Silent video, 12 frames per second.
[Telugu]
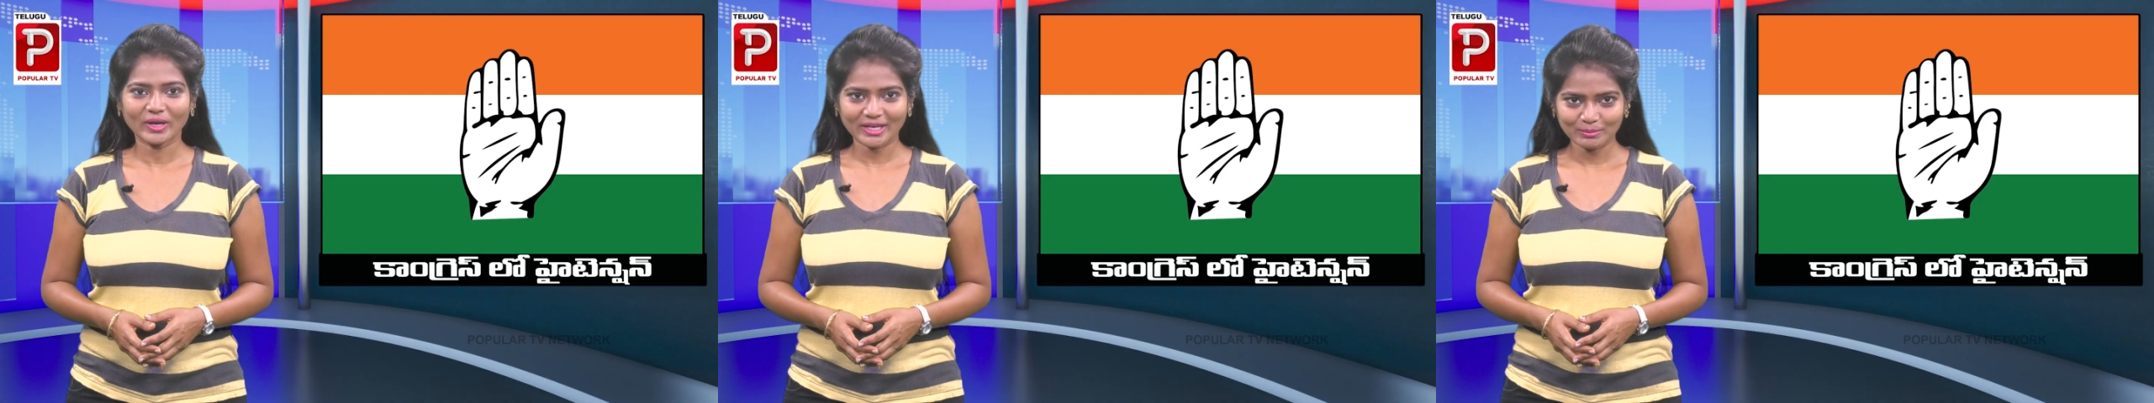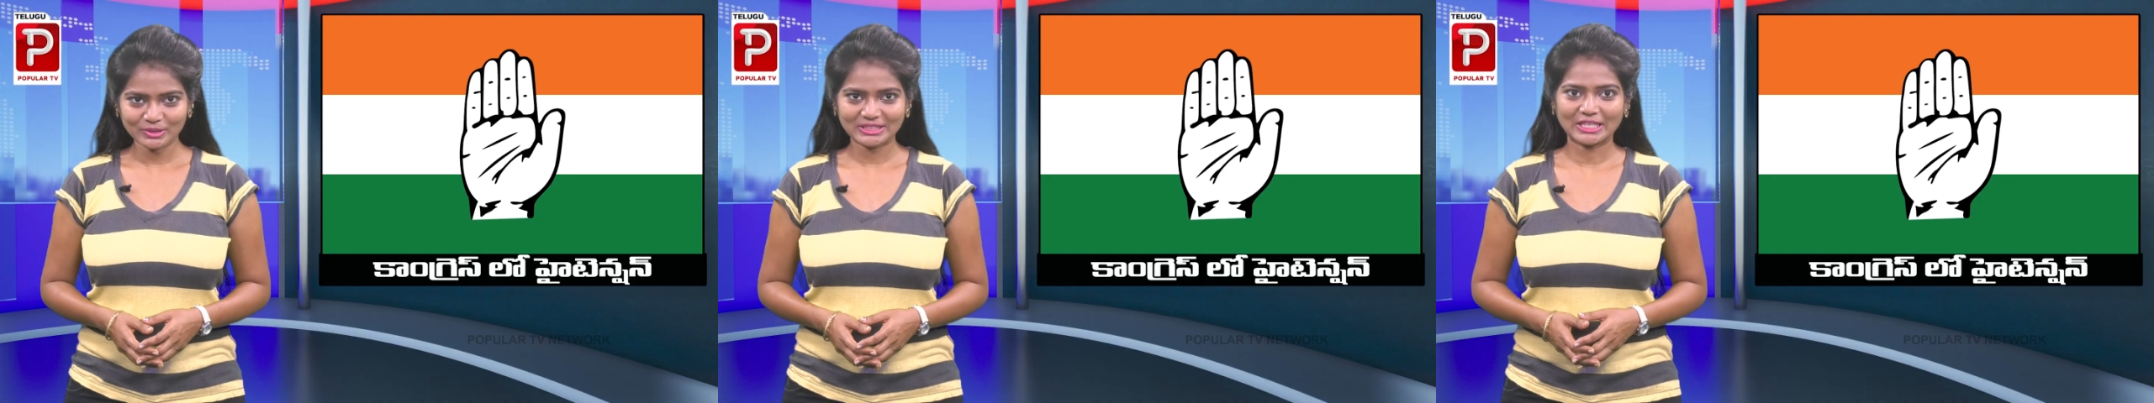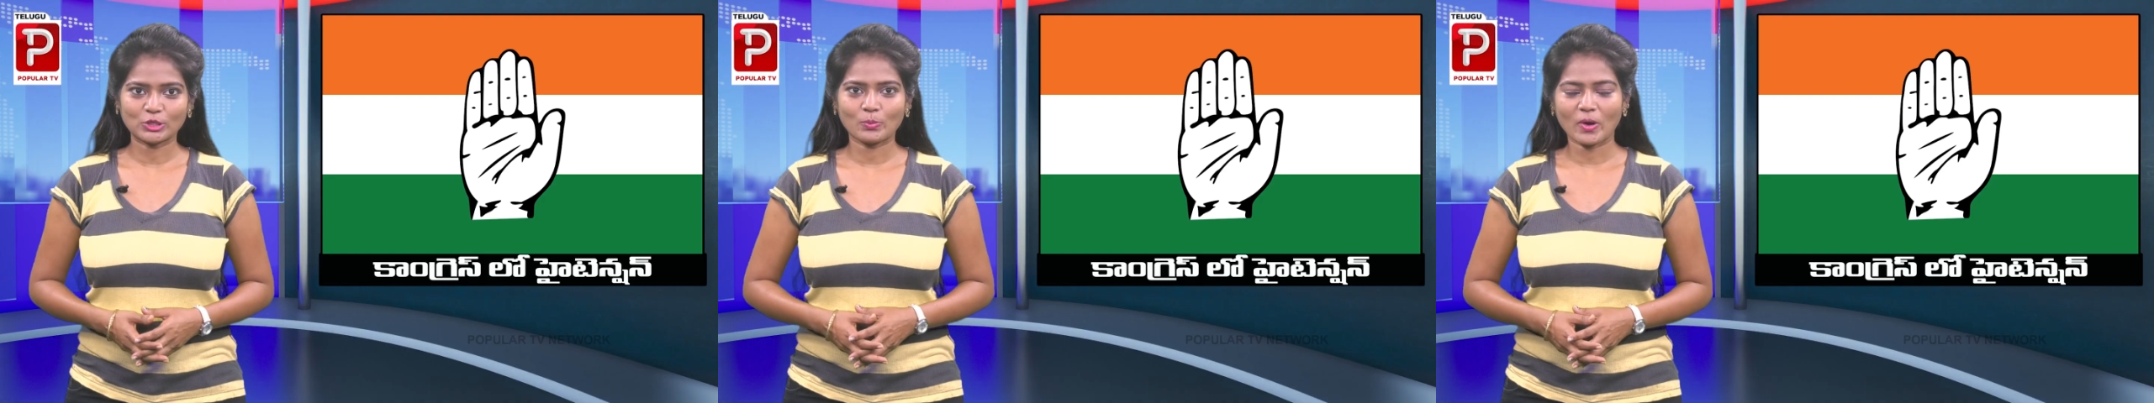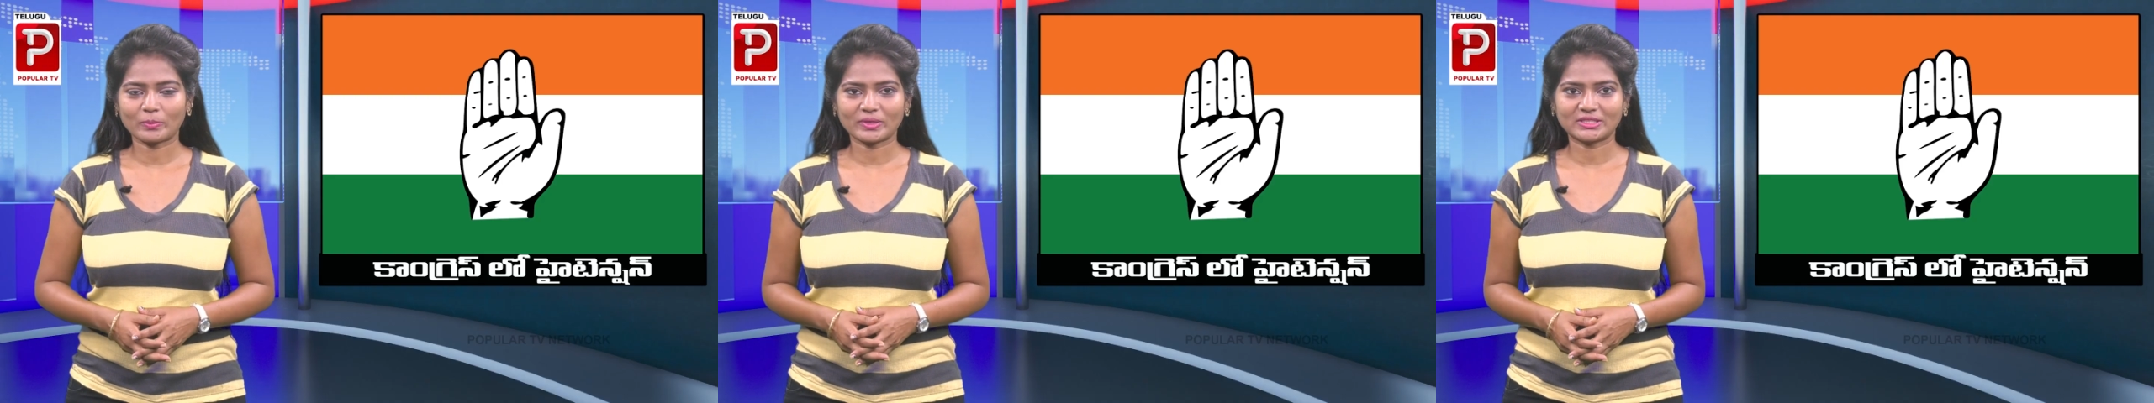వెల్కమ్ టు తెలుగు
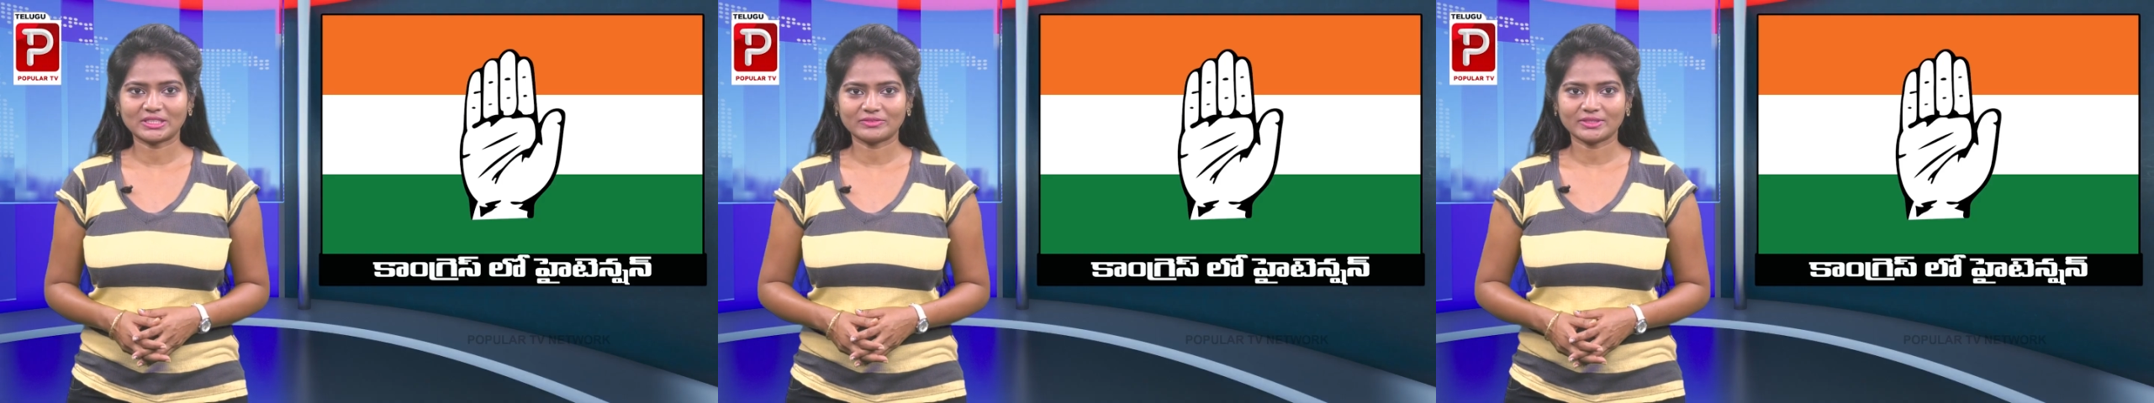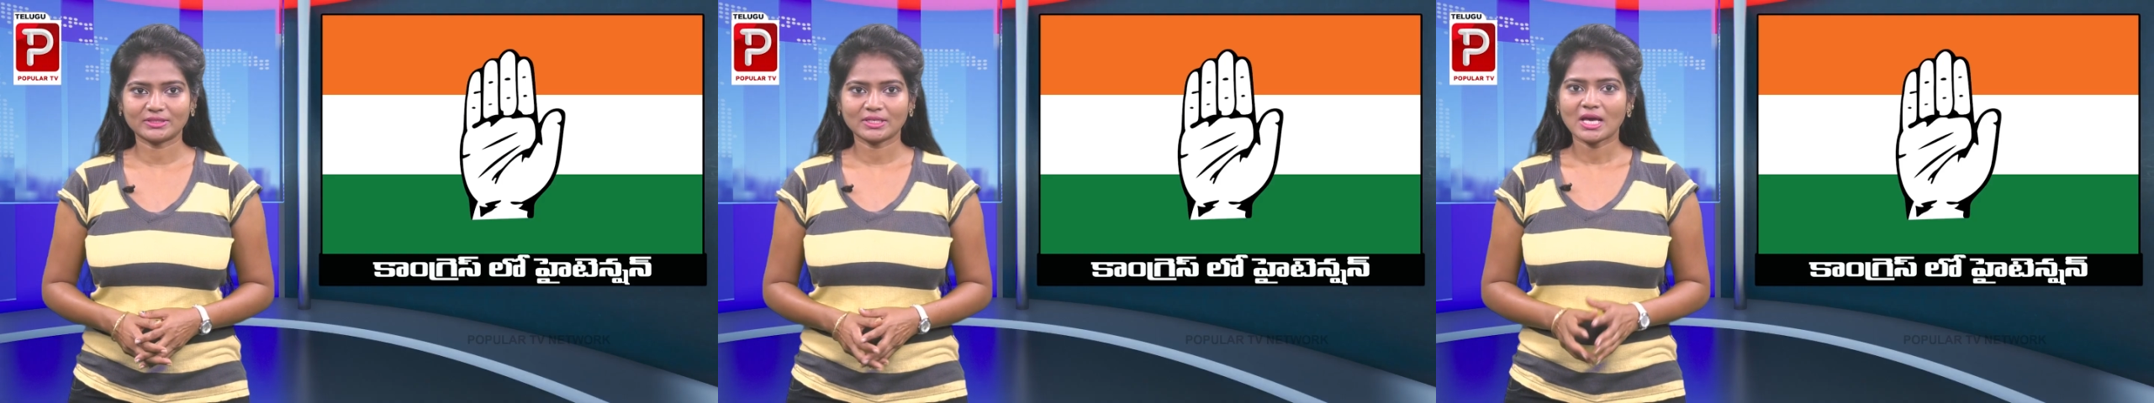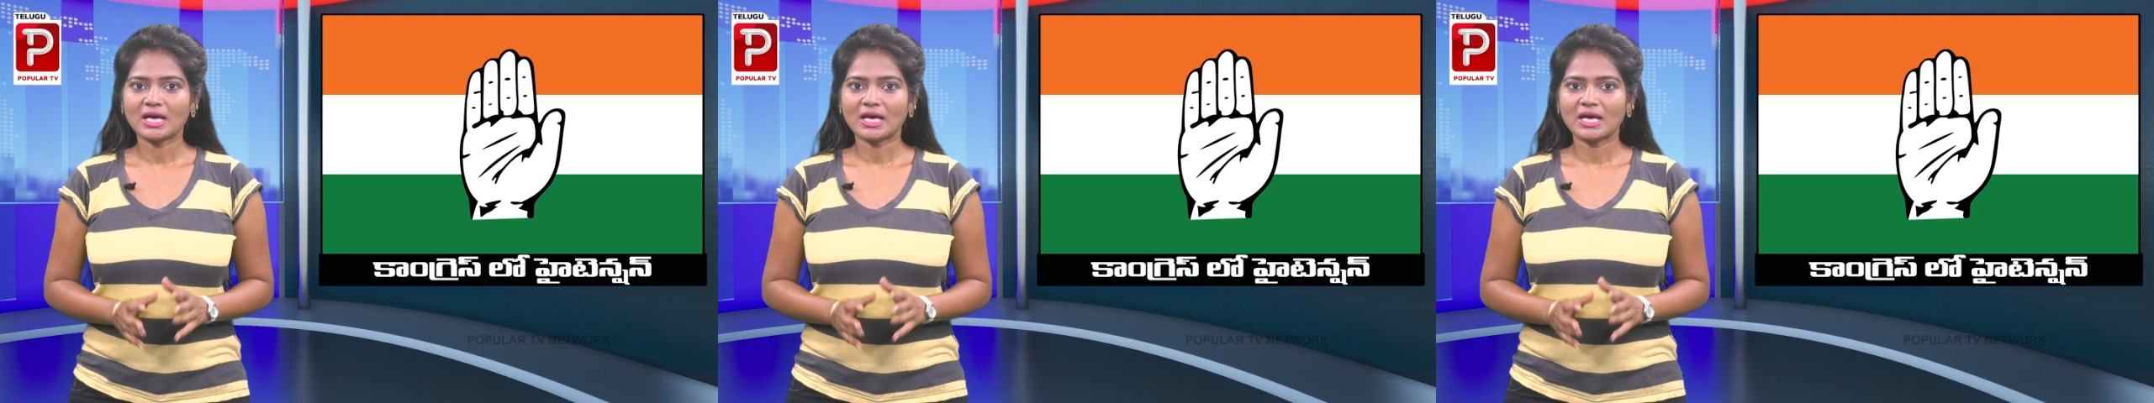పాపులర్ టీవీ